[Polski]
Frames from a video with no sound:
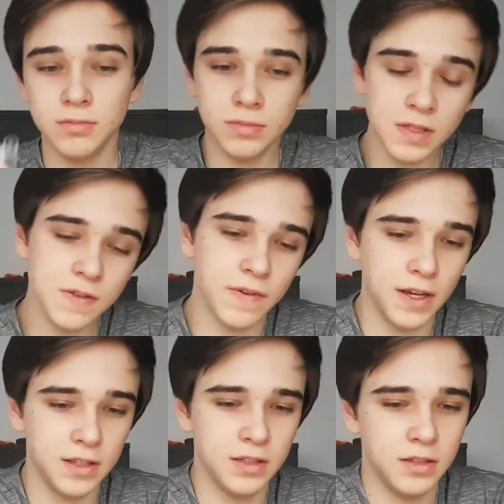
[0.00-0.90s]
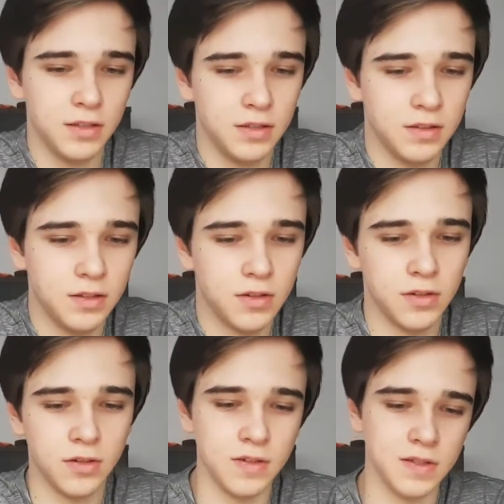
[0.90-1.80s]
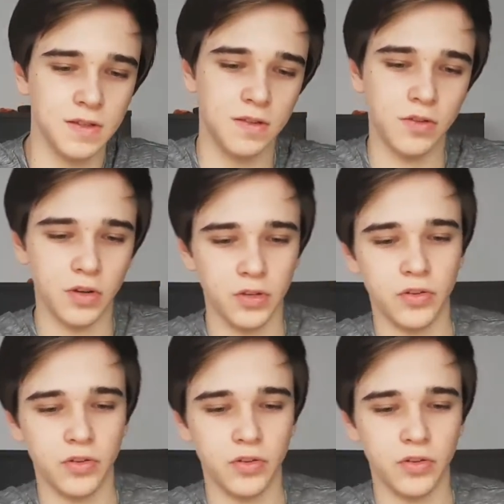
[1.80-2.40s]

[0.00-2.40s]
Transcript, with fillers: Jest fajny, tylko jest trochę